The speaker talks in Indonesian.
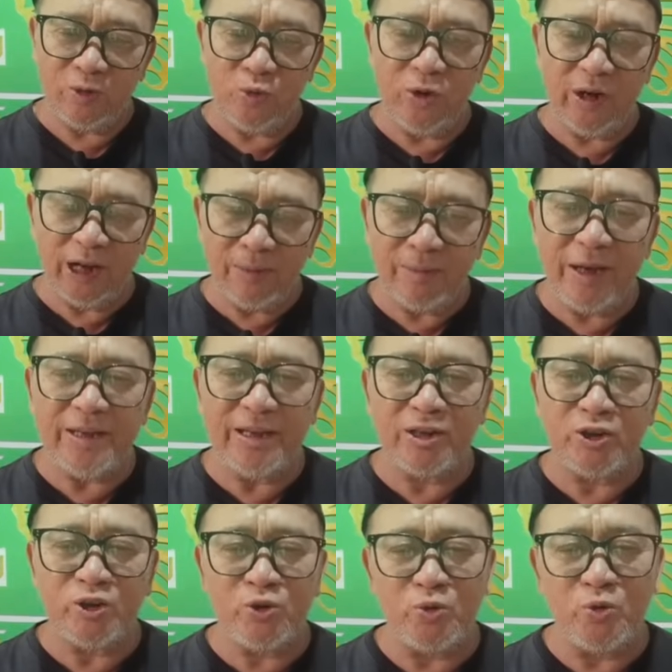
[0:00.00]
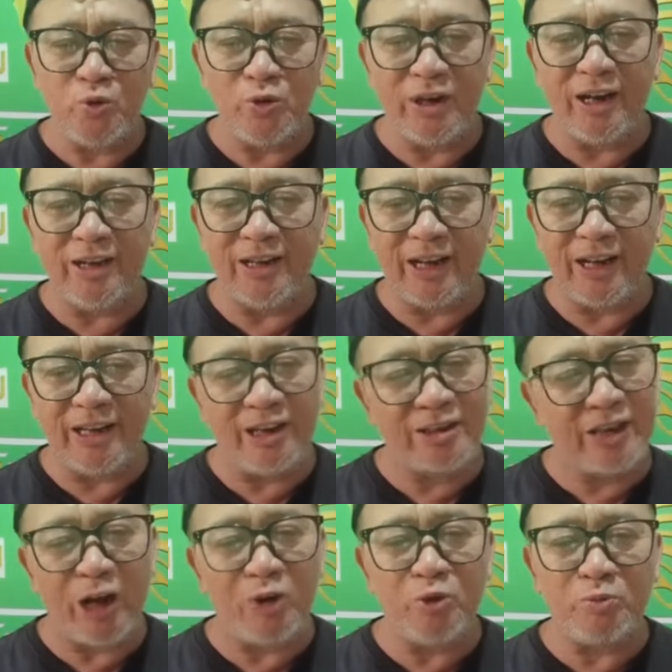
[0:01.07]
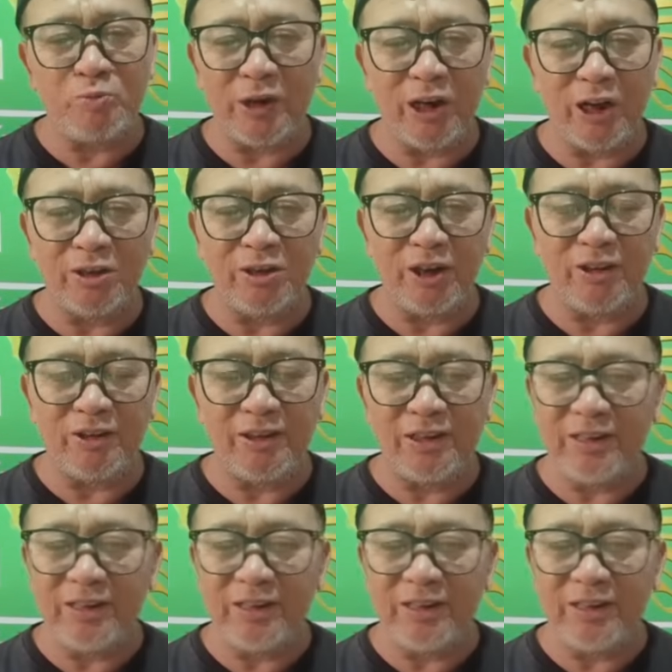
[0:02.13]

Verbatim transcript: Ulama yang sesungguhnya adalah yang takut pada Allah.